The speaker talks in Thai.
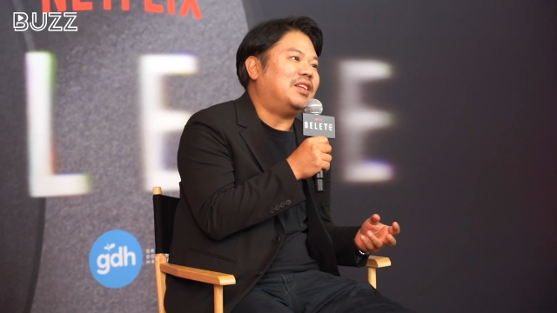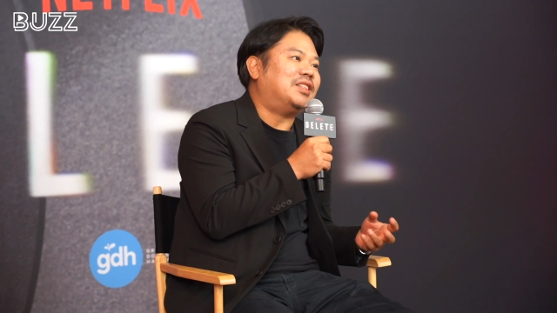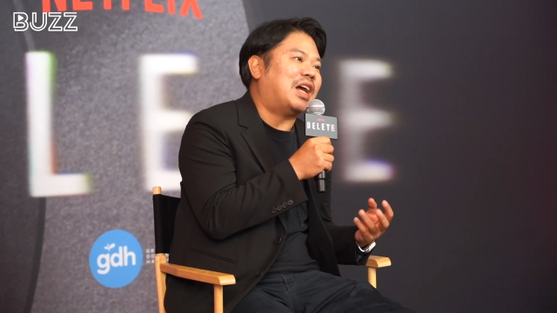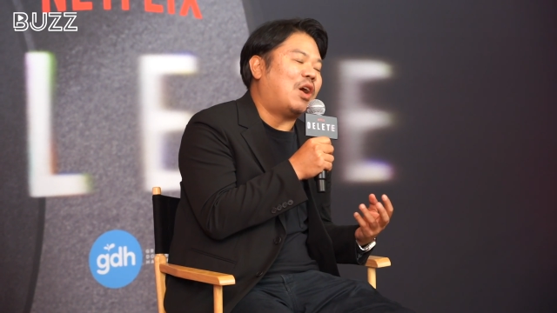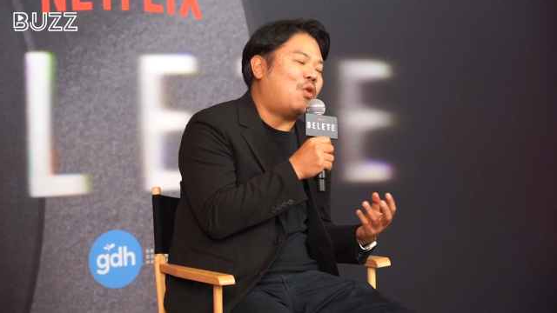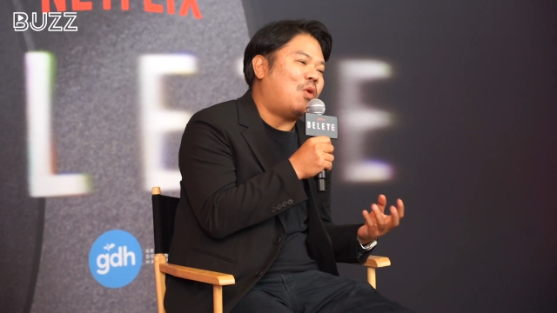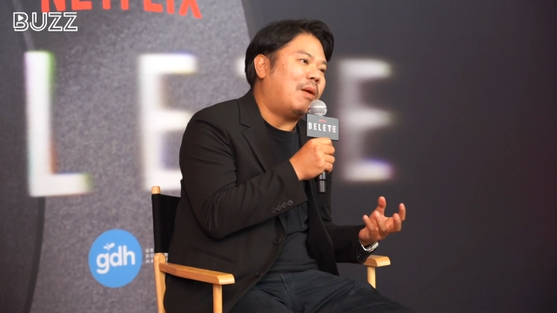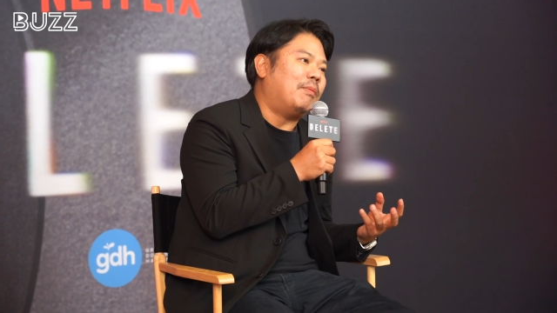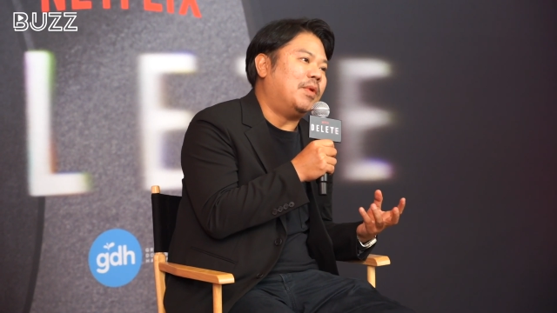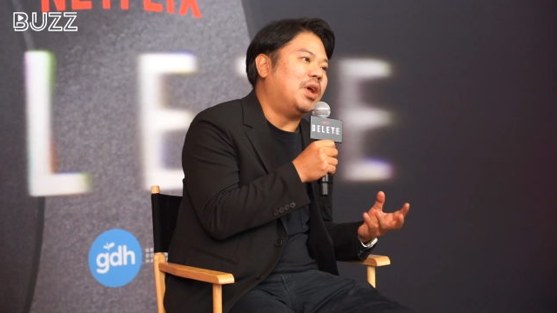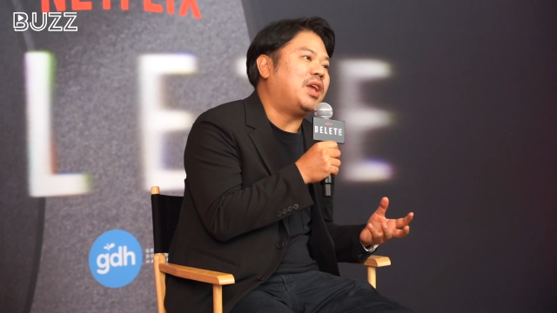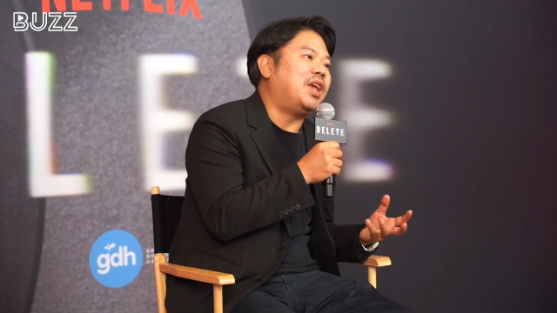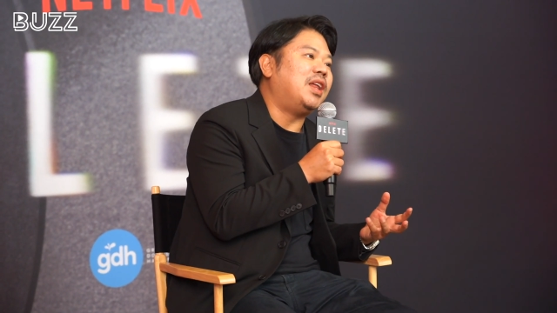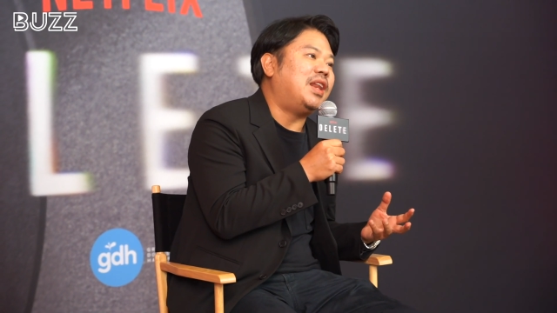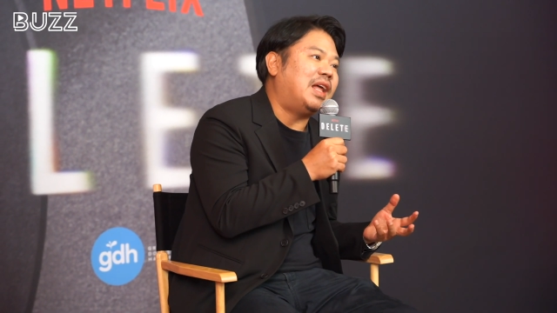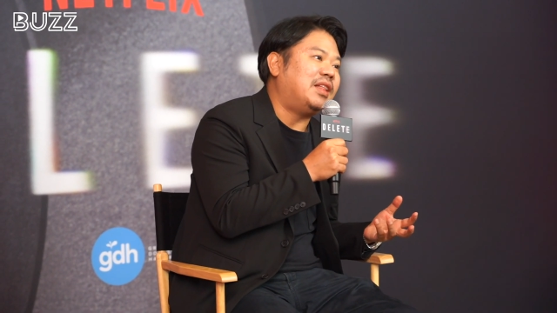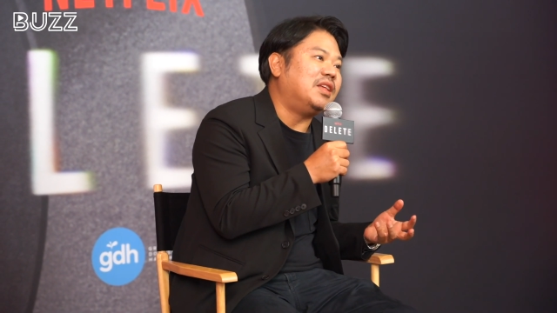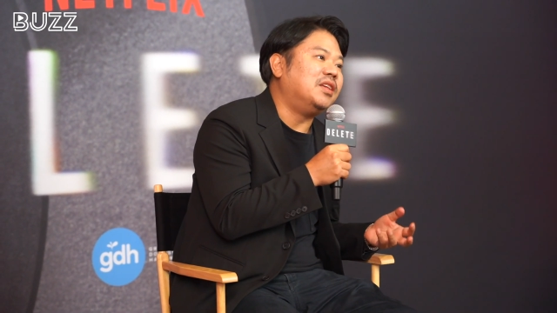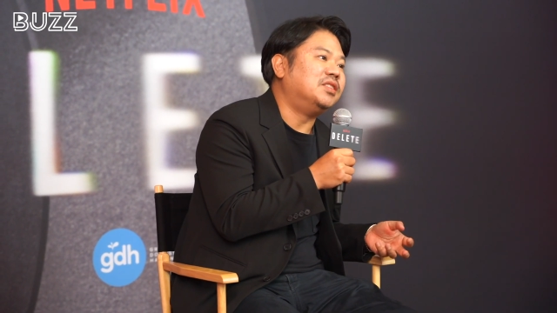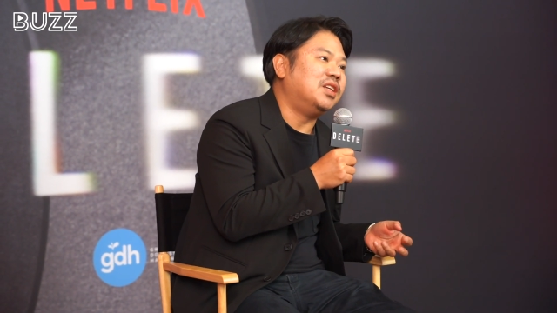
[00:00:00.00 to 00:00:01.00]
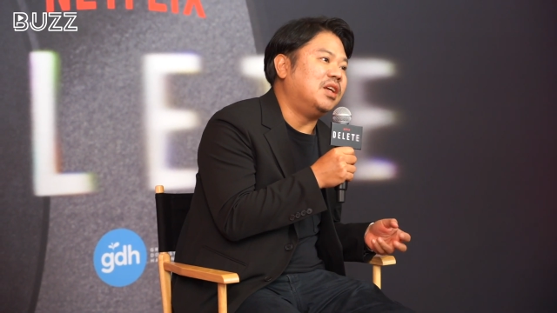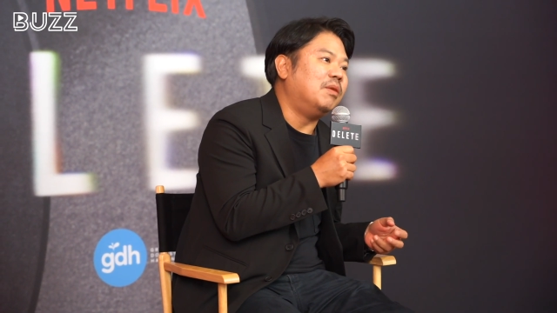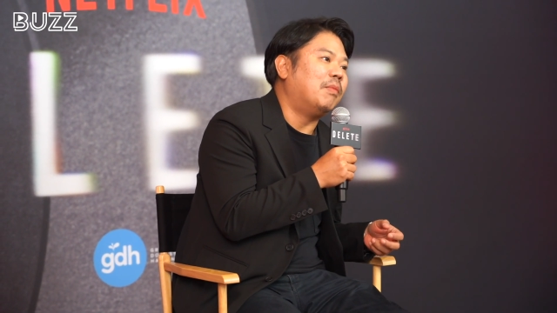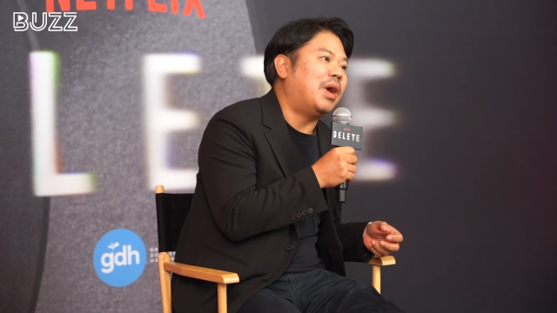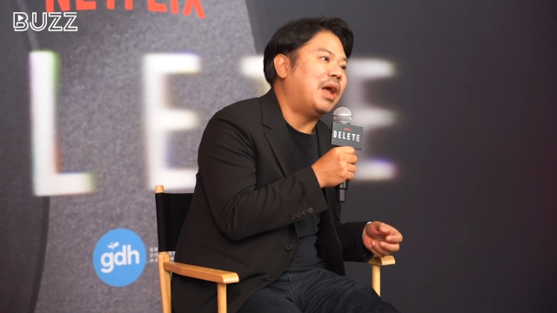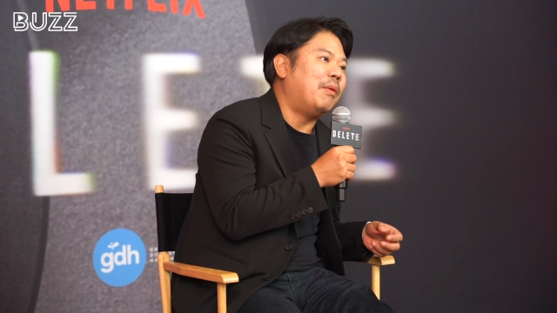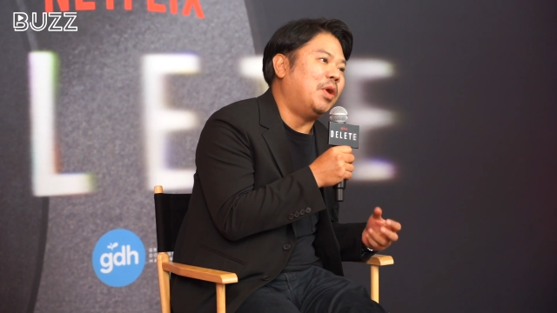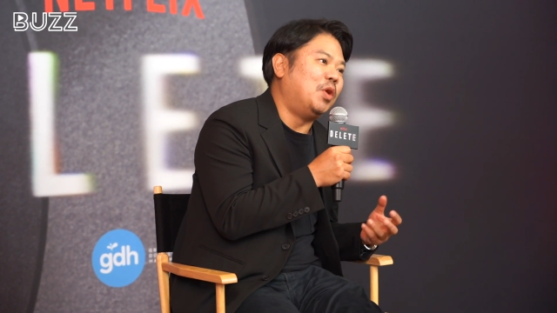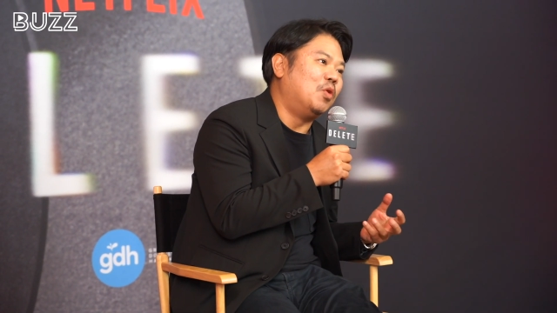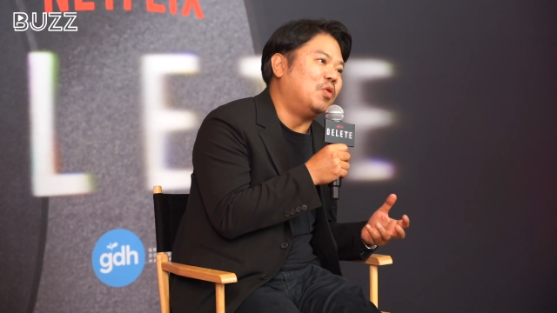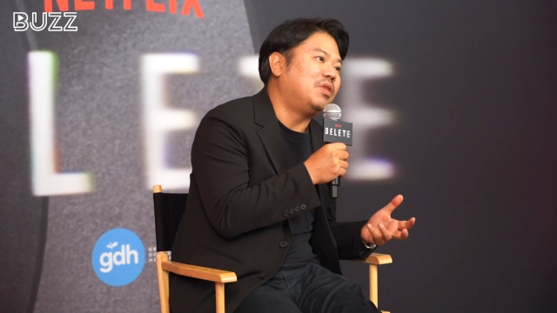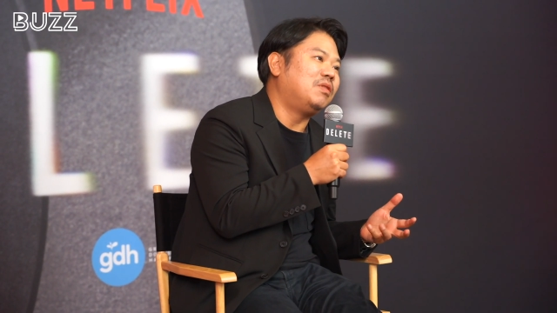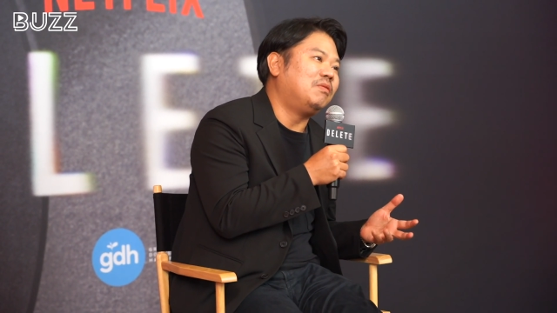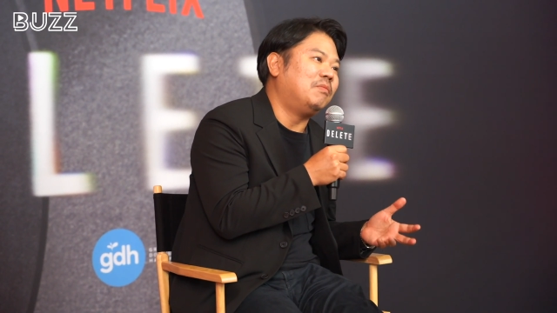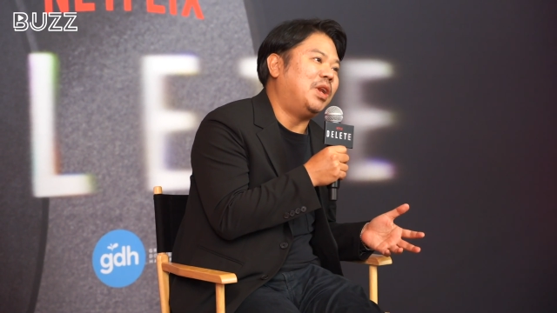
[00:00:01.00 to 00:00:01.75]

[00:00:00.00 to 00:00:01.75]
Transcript: จากความนึกคิดได้จริงๆไหมมนุษย์